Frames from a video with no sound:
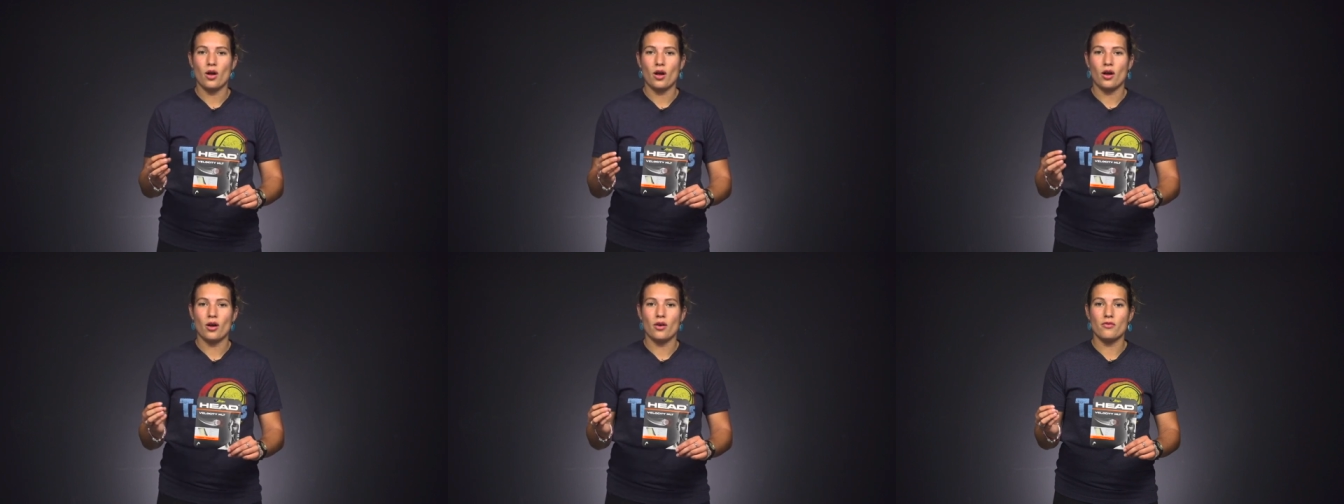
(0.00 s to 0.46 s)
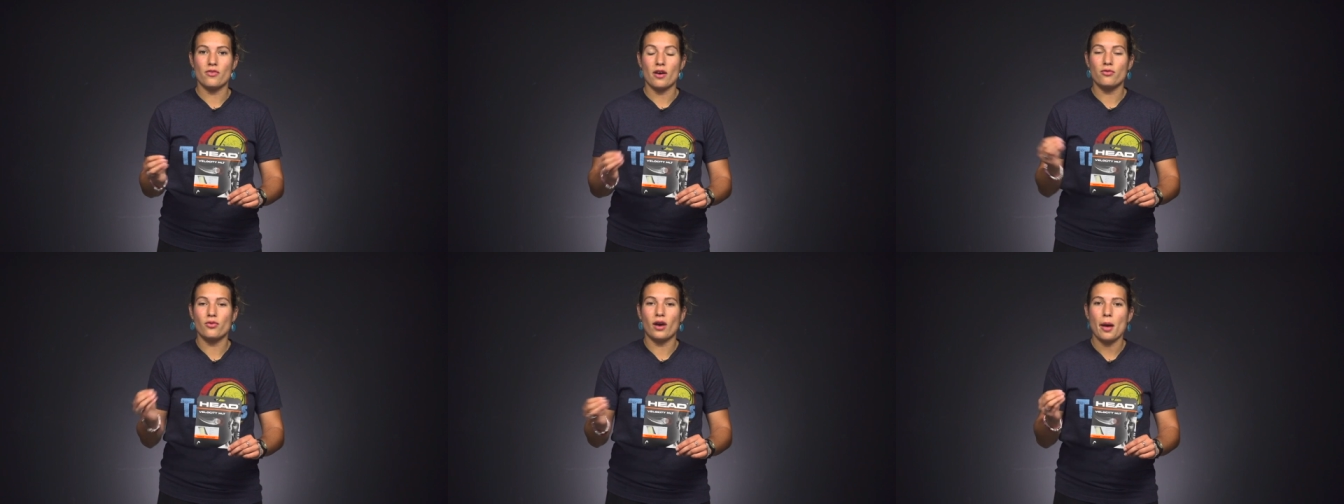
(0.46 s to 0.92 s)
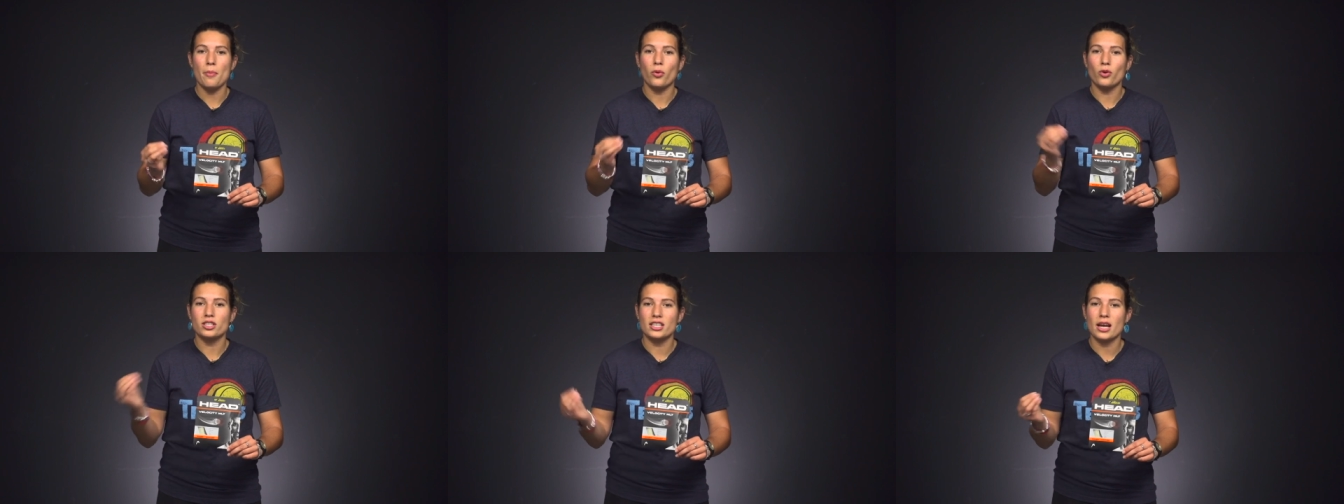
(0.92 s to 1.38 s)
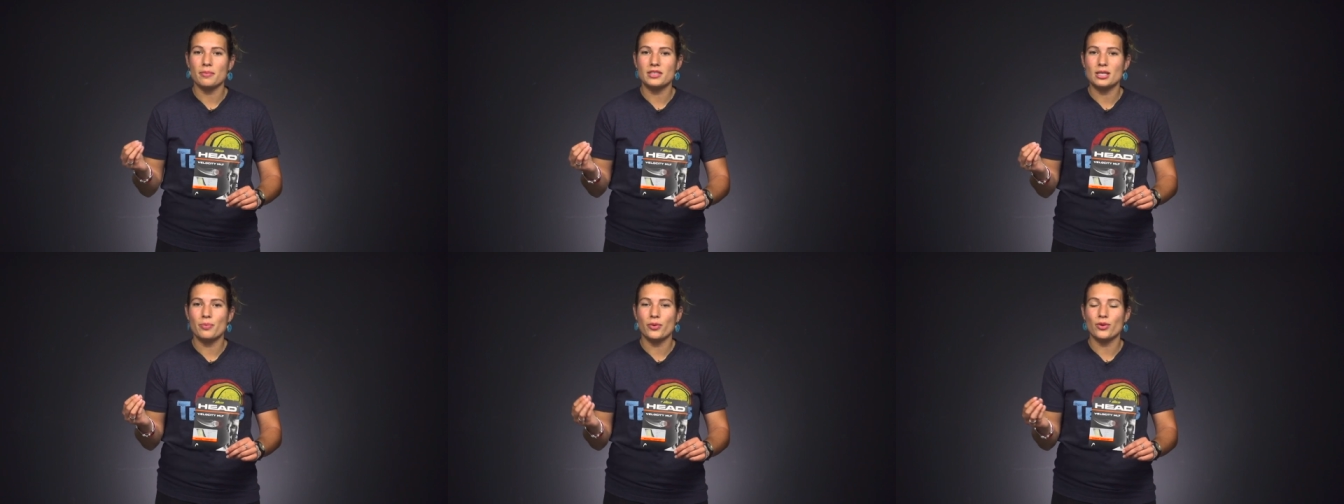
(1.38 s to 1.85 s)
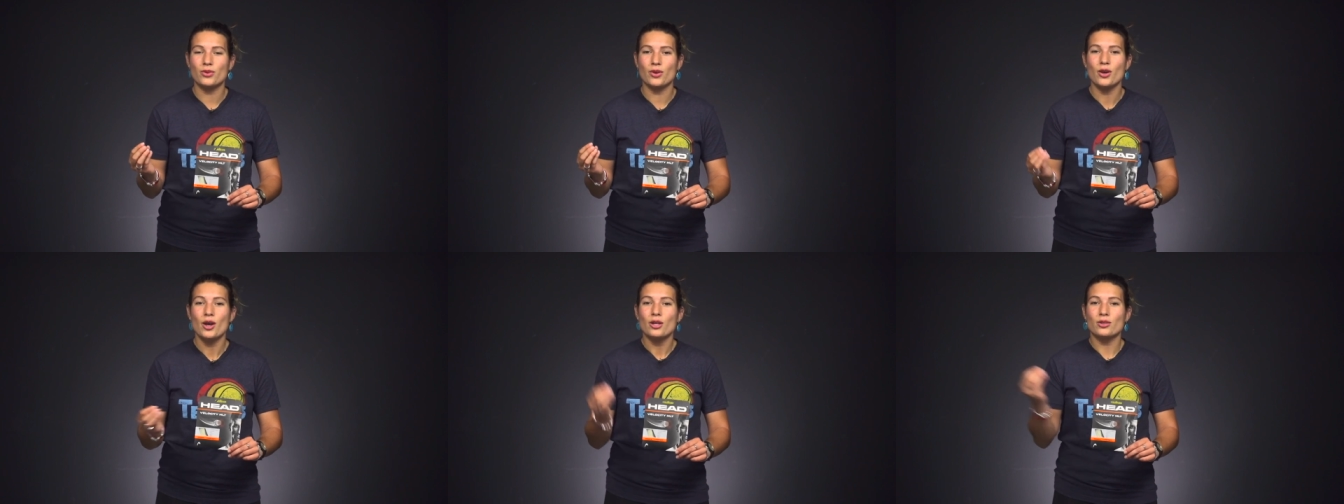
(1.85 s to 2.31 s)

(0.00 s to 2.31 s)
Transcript: va vous rapprocher un petit peu de,